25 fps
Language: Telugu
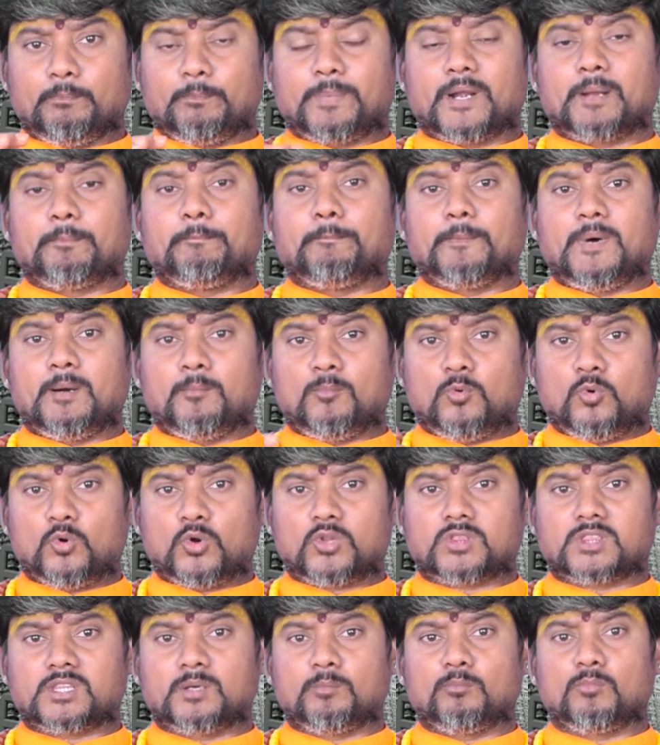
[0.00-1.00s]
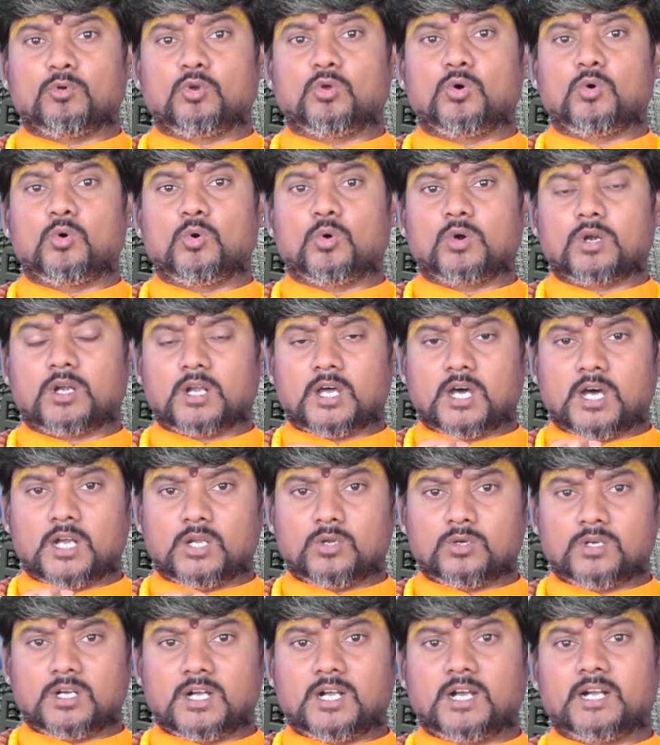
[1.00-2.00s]
బ్రహ్మముహూర్తంలో
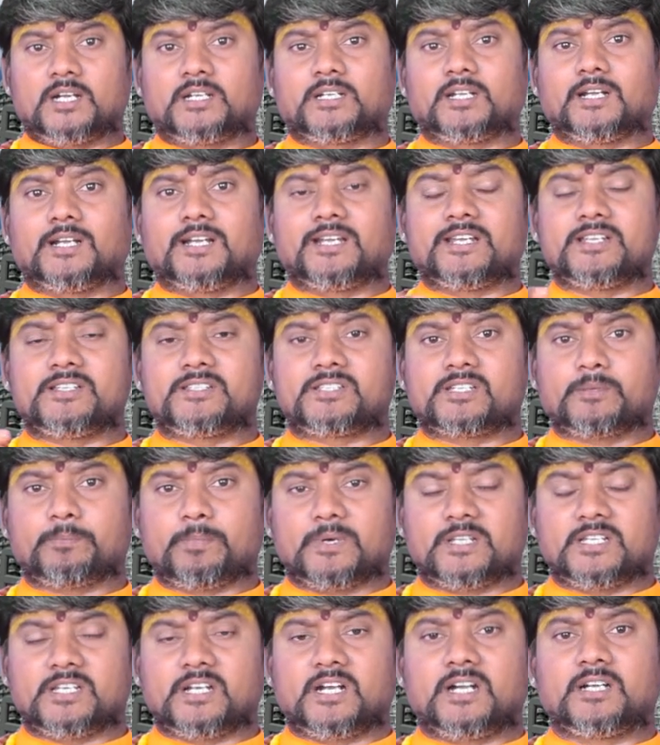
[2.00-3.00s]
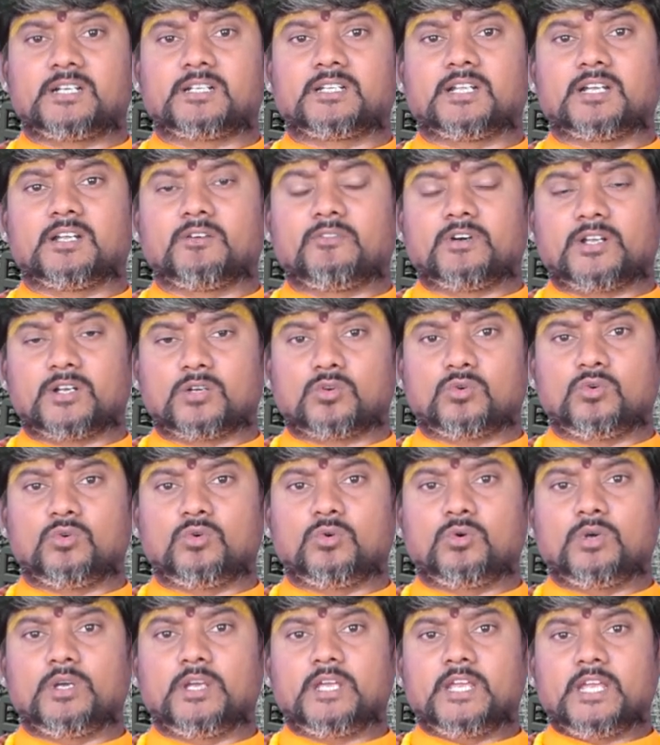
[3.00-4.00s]
నాలుగు గంటల నుంచి పది గంటల వరకు
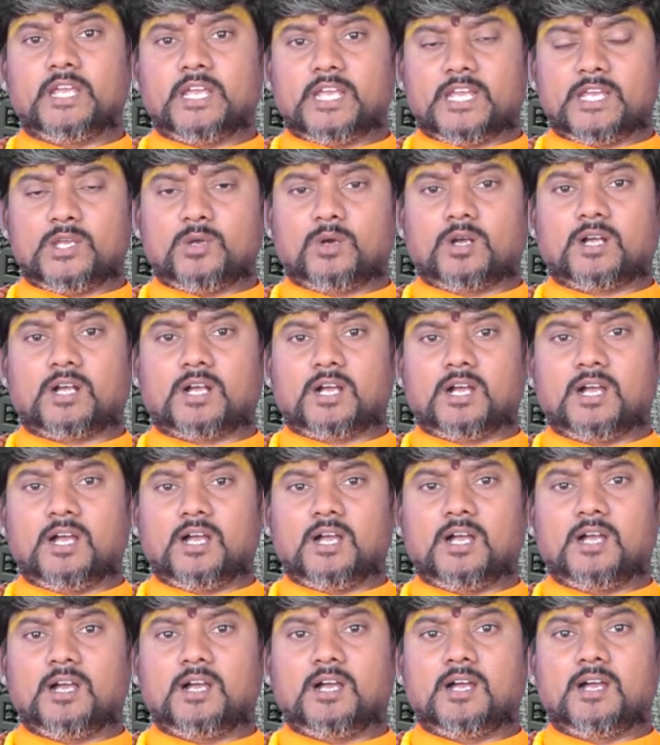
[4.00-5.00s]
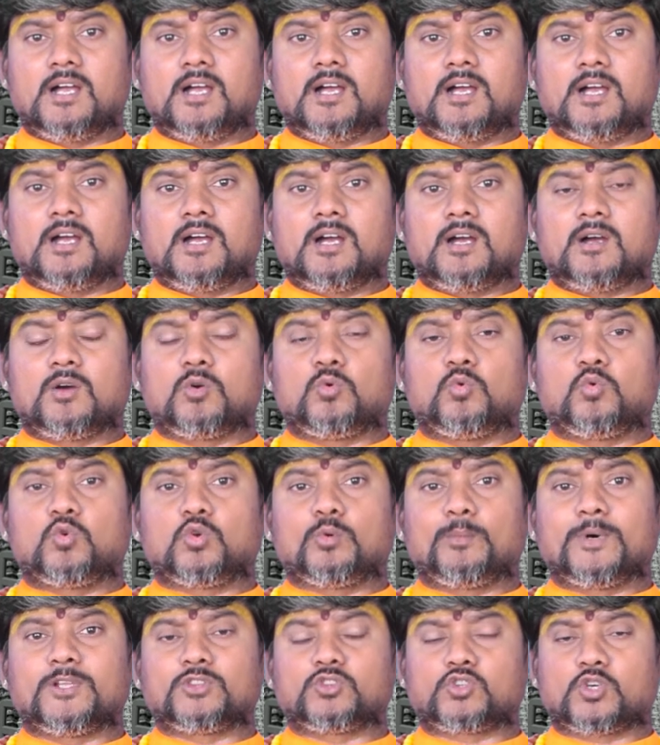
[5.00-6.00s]
ఈ యొక్క
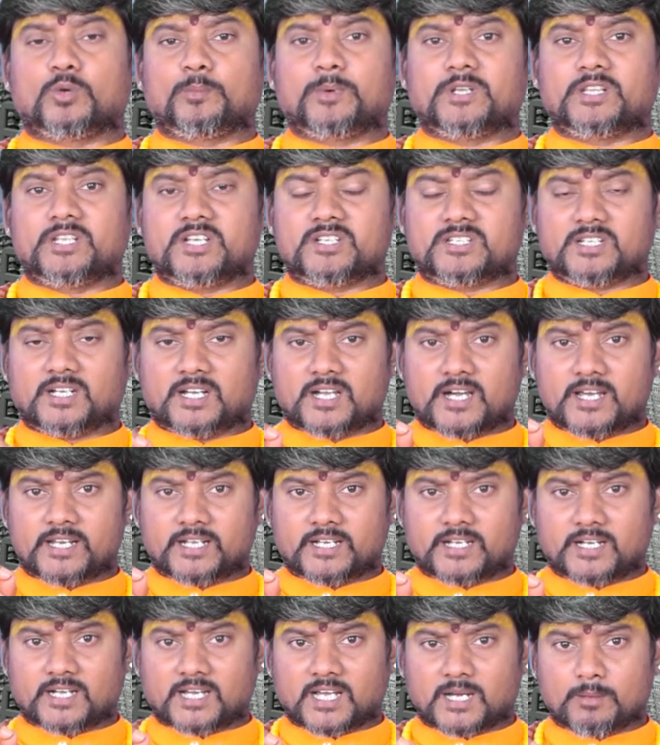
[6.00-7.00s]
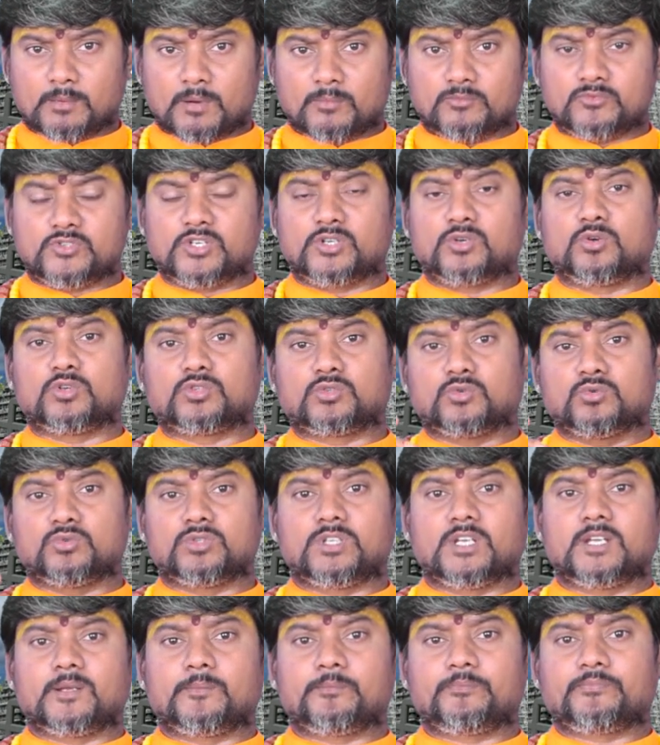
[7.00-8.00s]
గురు మంత్రోపదేశ కార్యక్రమం
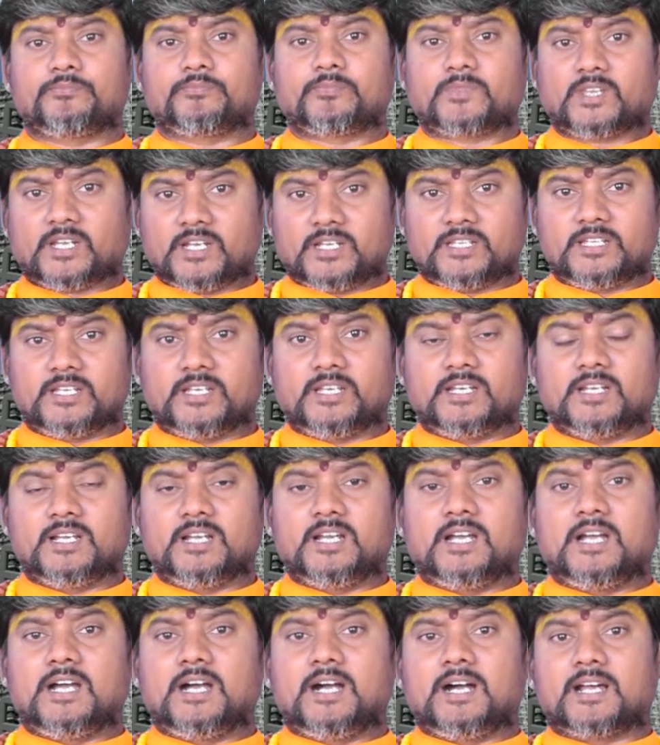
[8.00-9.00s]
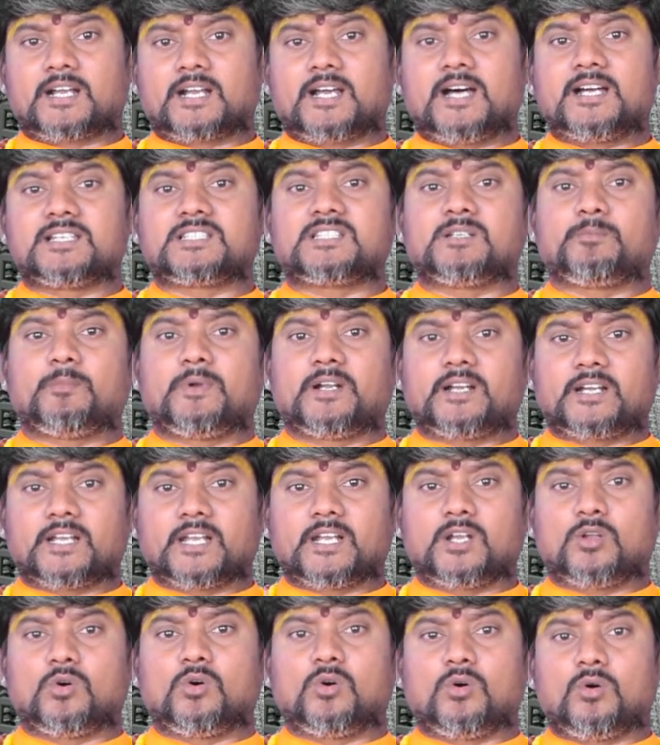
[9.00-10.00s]
జరుగుతుంది ఇది
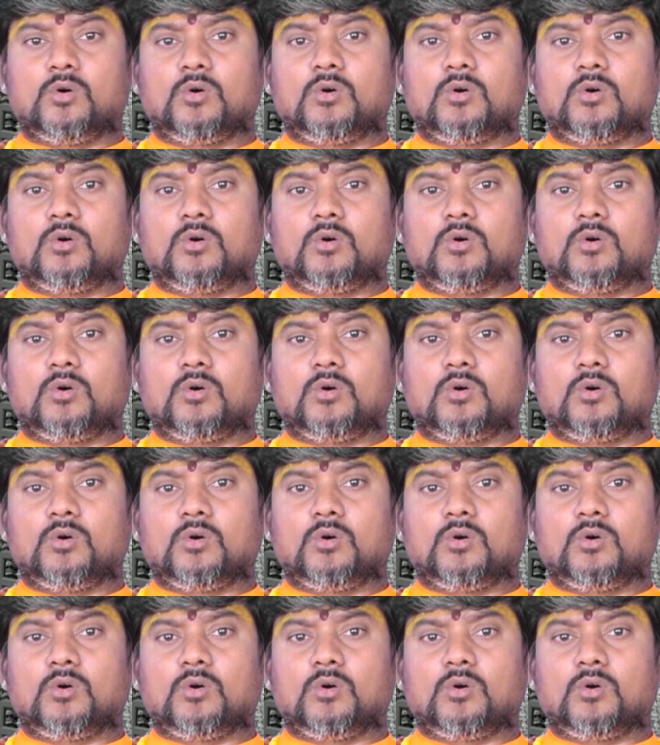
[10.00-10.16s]
రాజమండ్రిలో